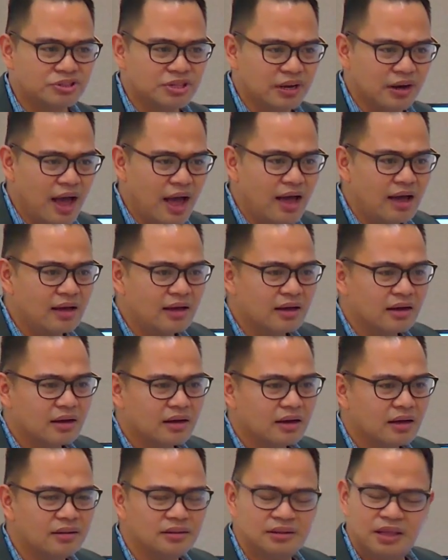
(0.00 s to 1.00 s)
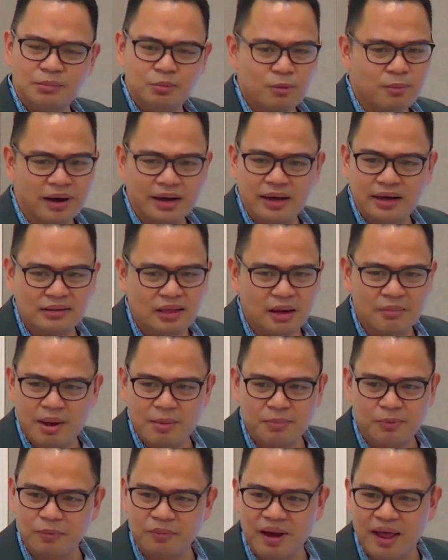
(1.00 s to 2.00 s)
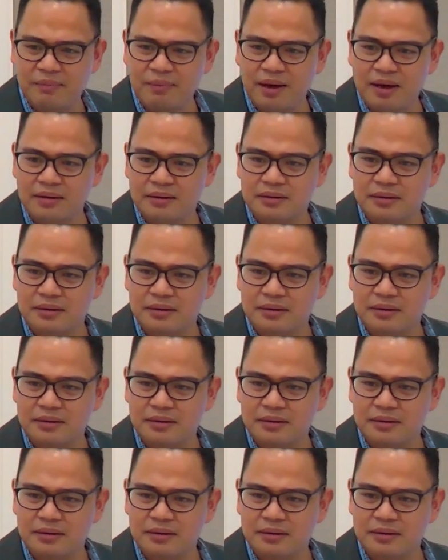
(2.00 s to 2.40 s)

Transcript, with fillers: sila, hindi mo makitang may problema.